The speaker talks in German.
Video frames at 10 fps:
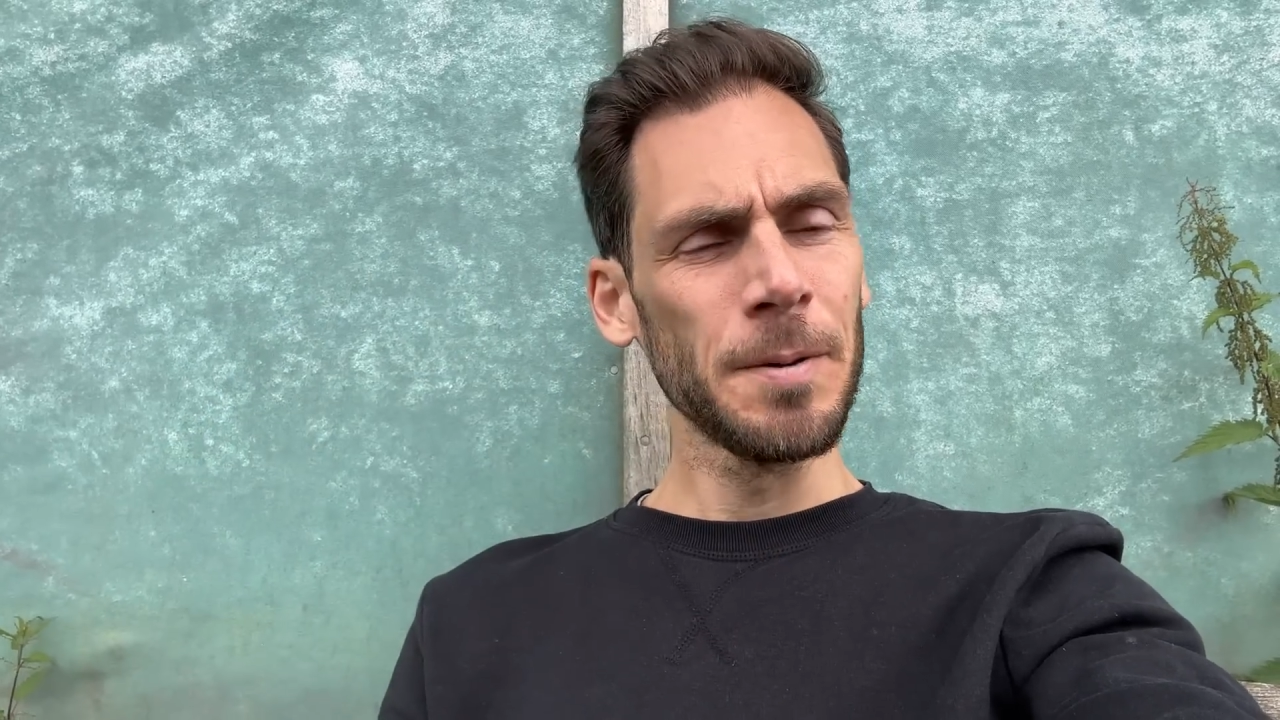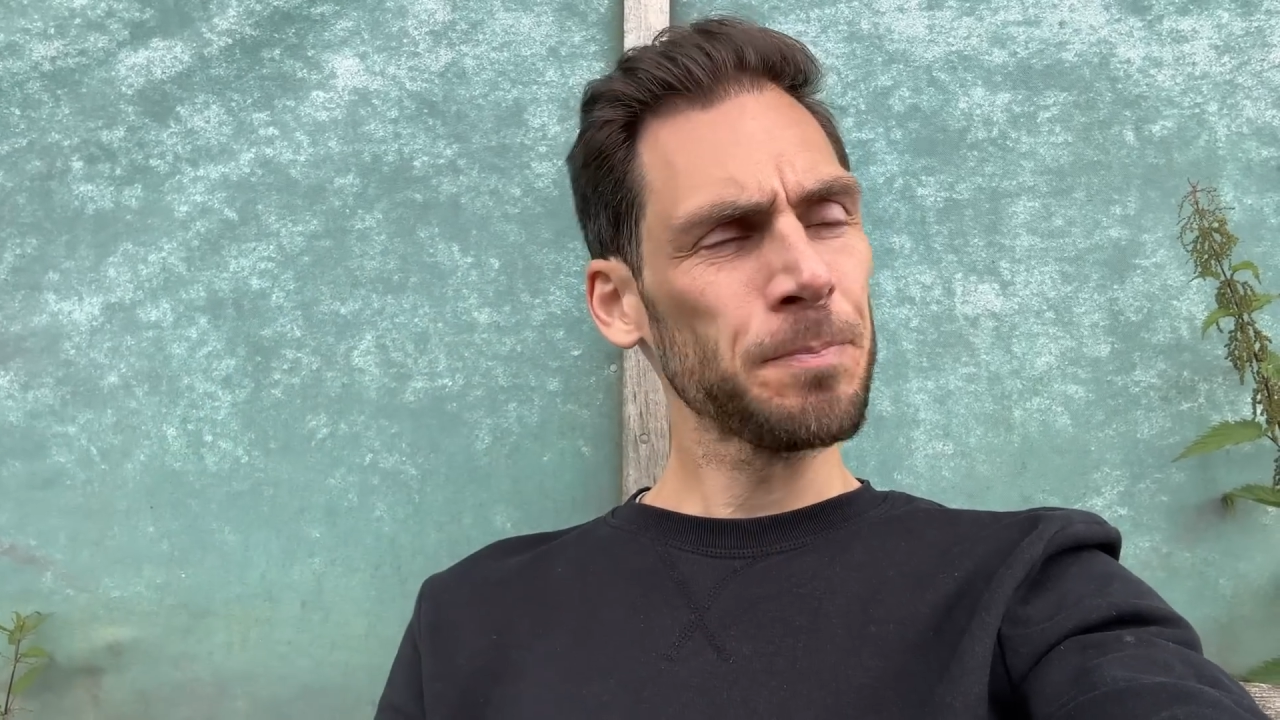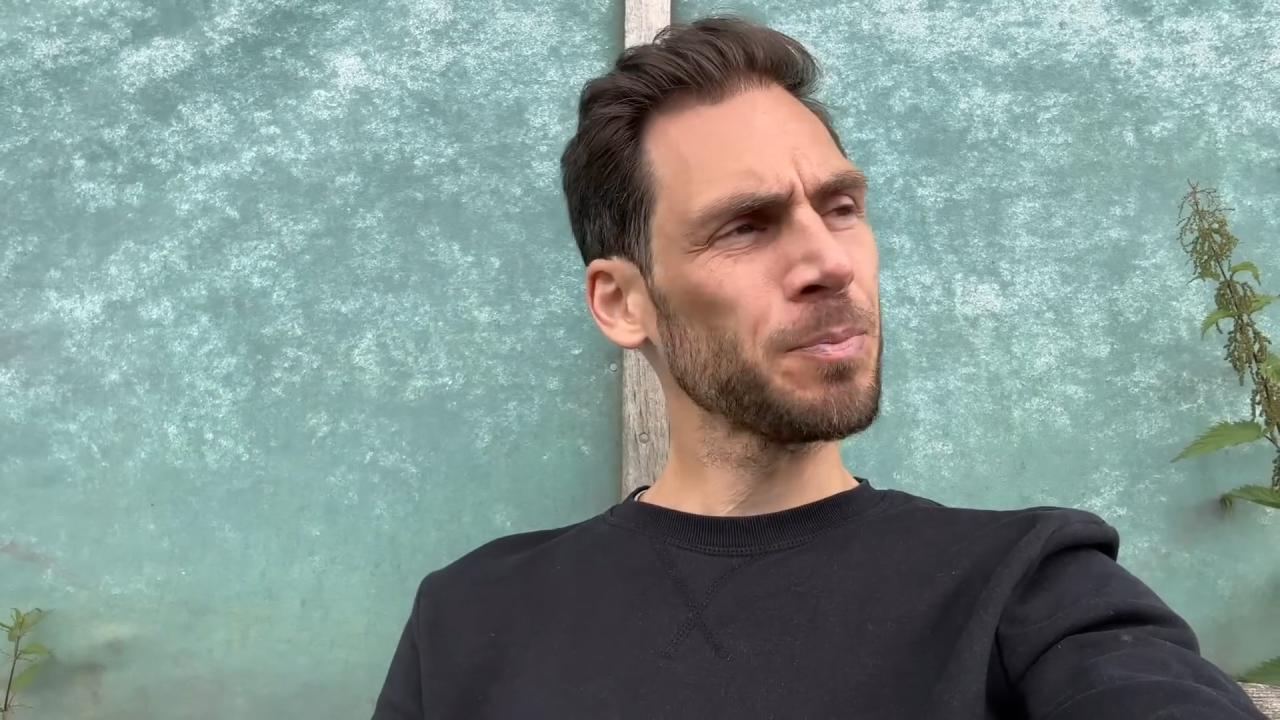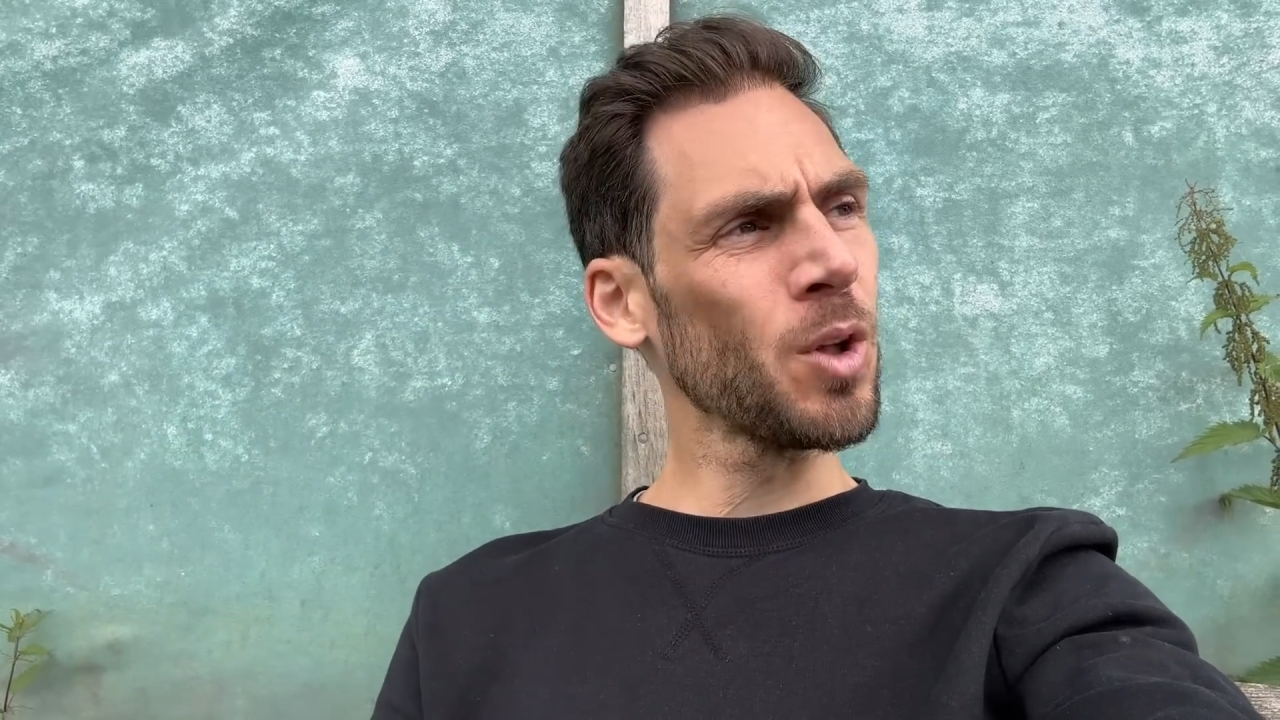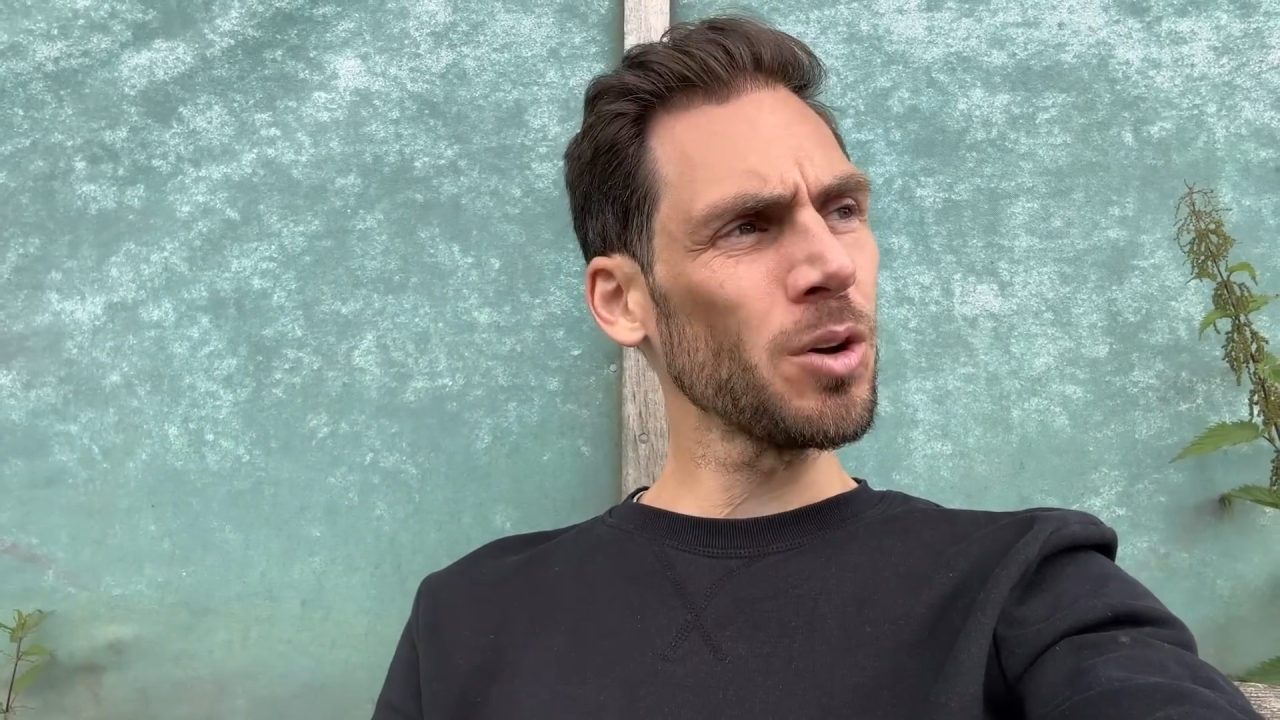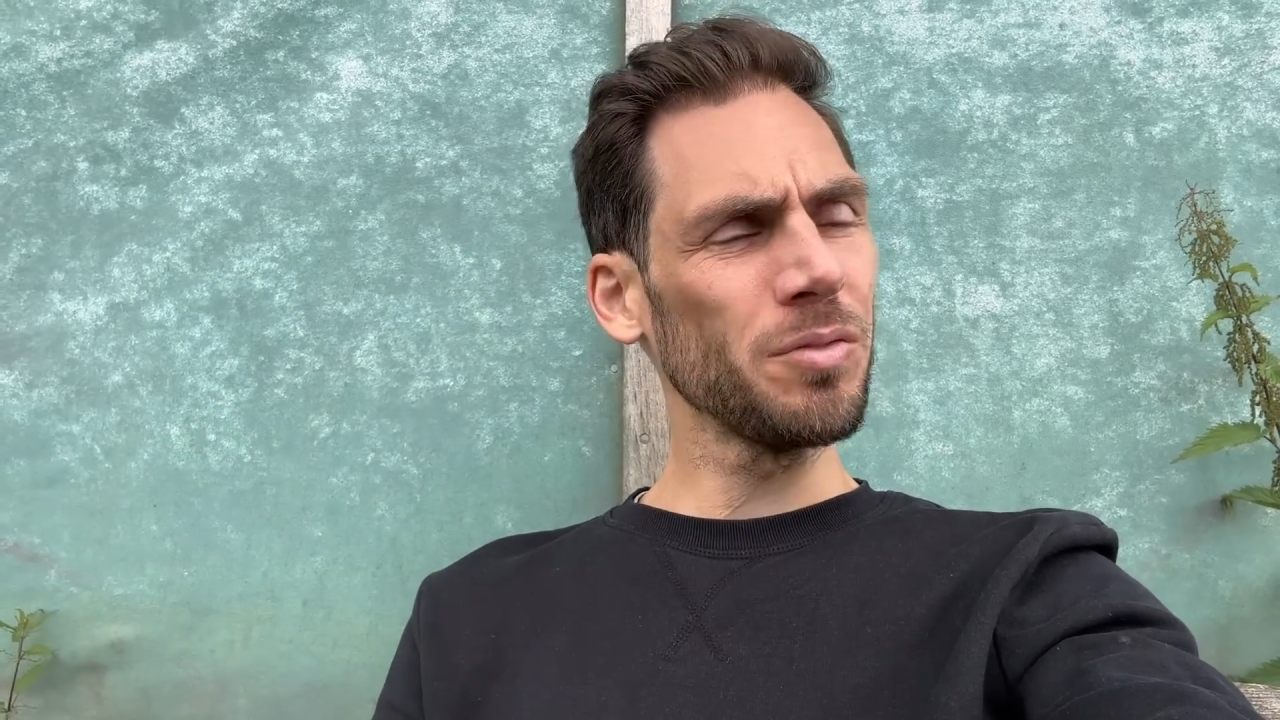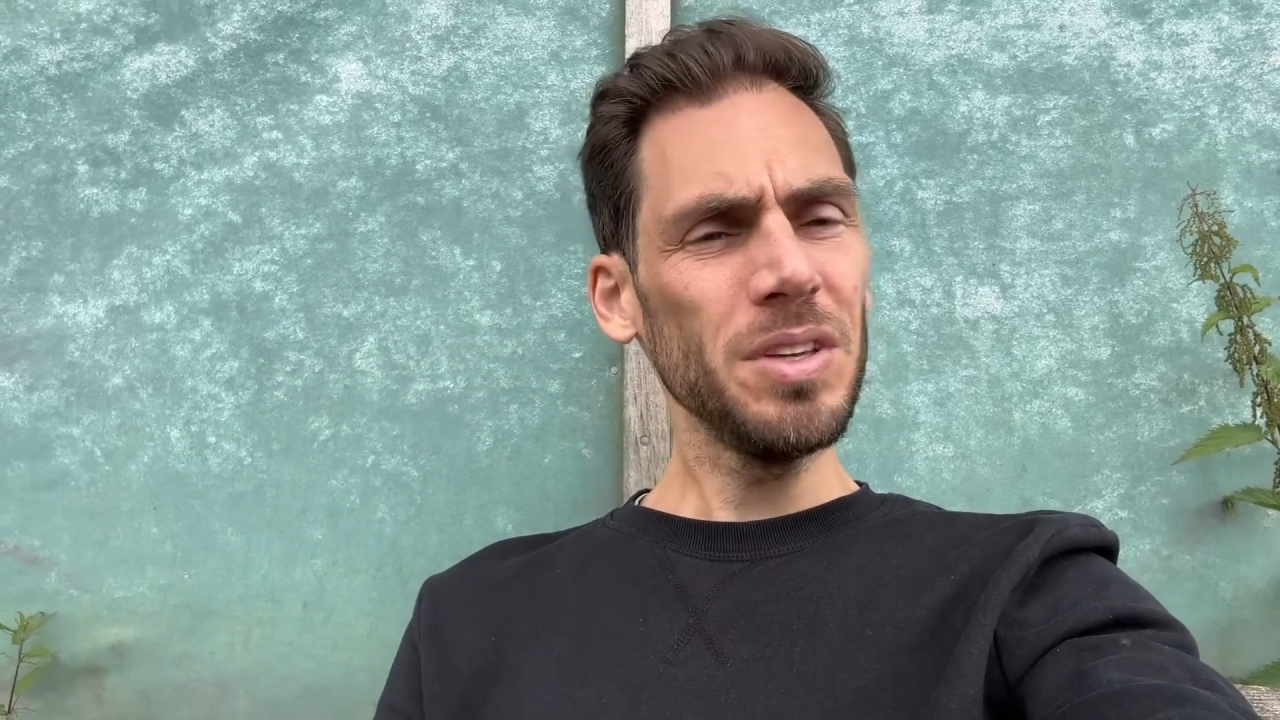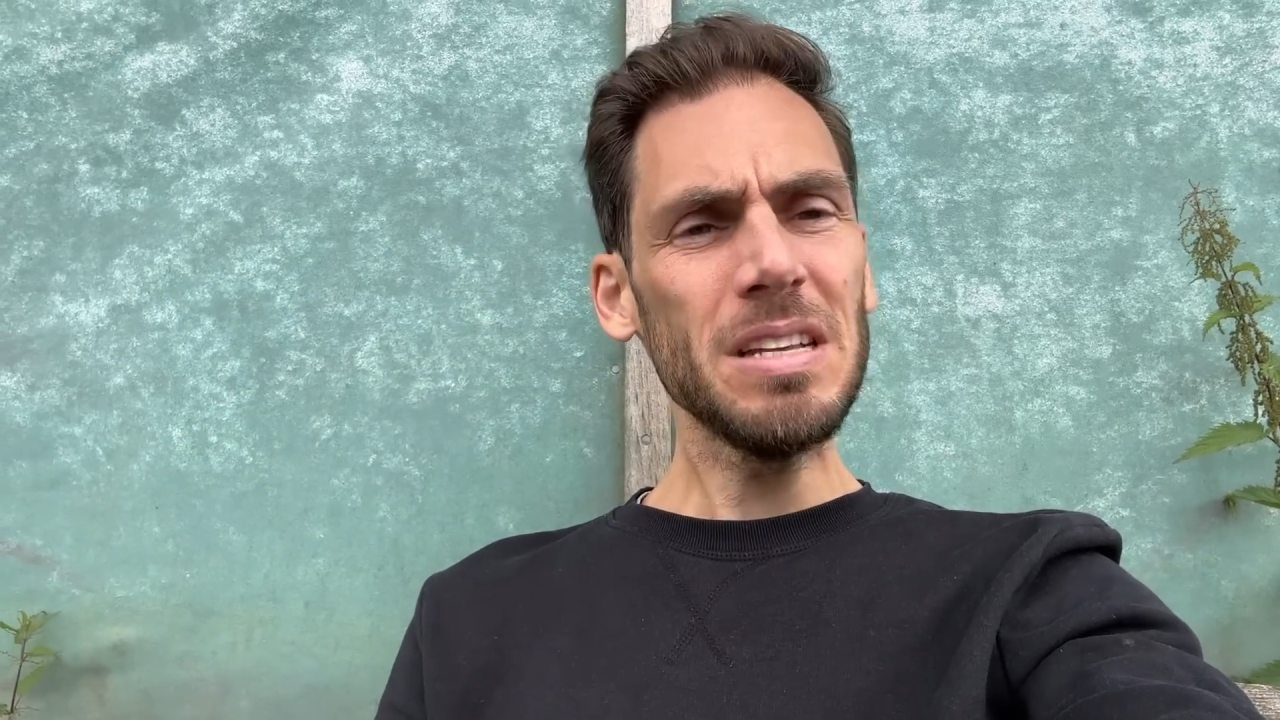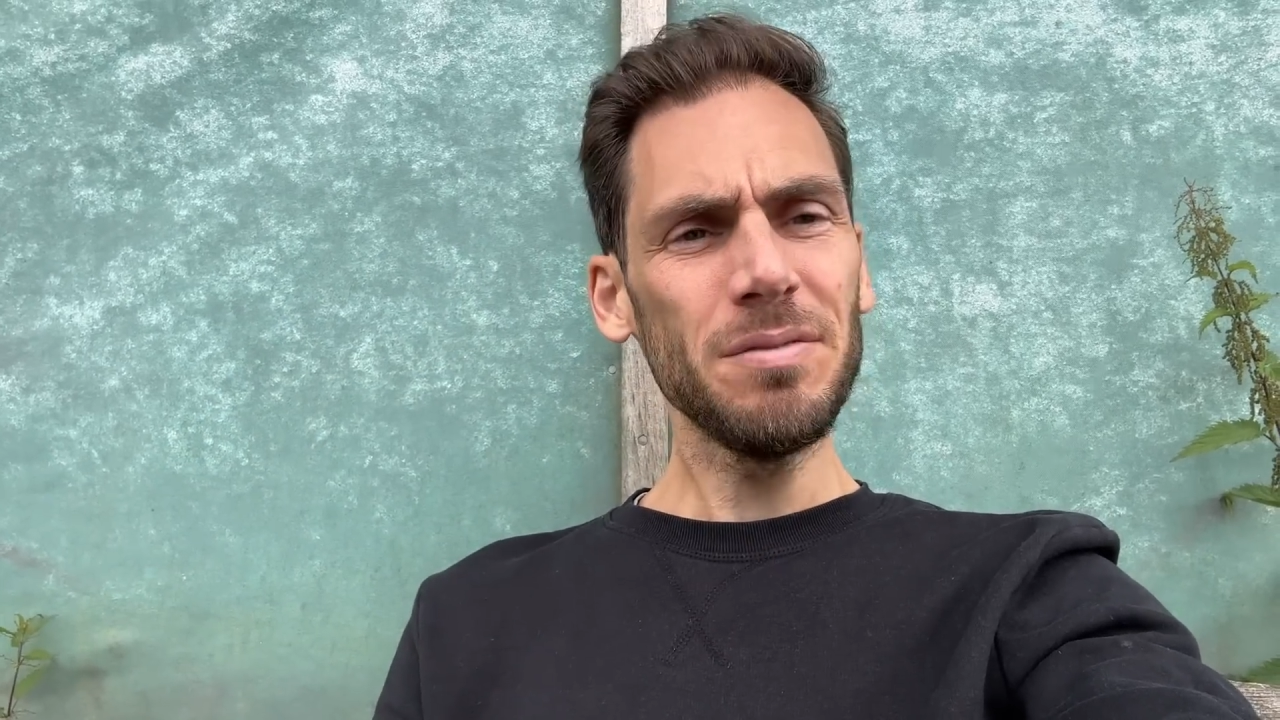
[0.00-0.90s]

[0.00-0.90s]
noch viel,